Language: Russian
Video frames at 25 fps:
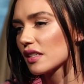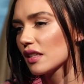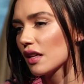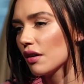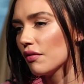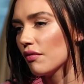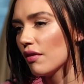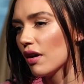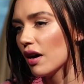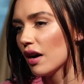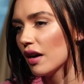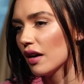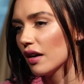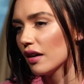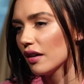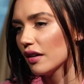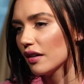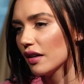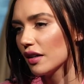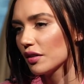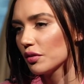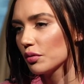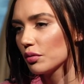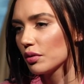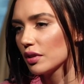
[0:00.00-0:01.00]
слова,
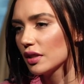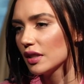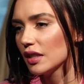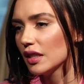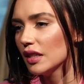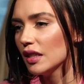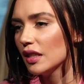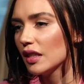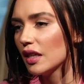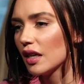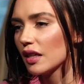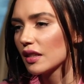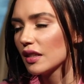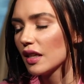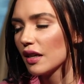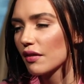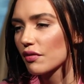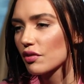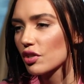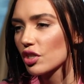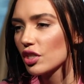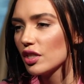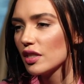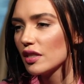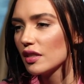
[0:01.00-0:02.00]
которые ты никогда в
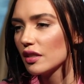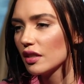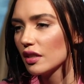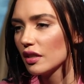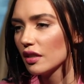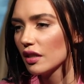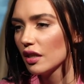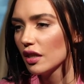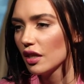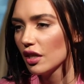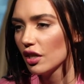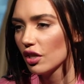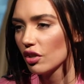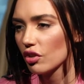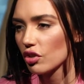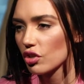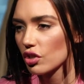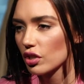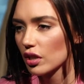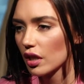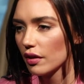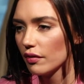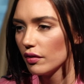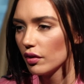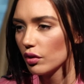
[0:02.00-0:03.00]
жизни
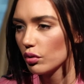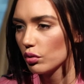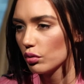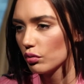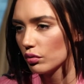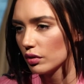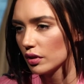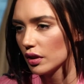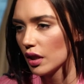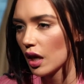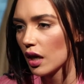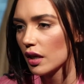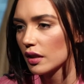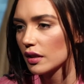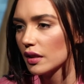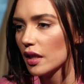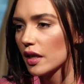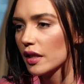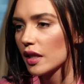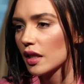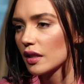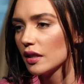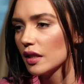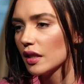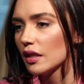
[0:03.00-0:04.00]
человеку вот так
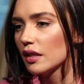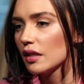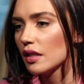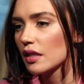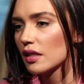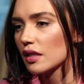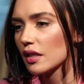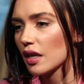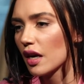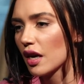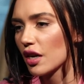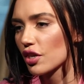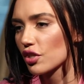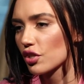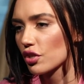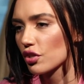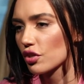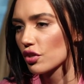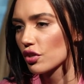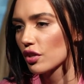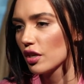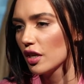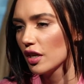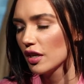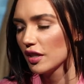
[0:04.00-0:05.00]
тет-а-тет -а -тет не
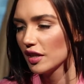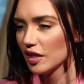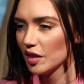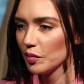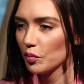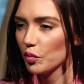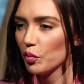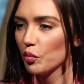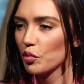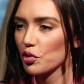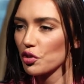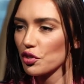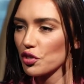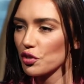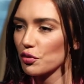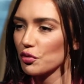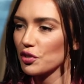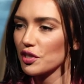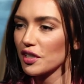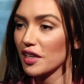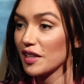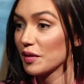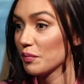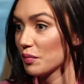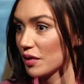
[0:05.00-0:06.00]
скажешь. Ты ему можешь сказать,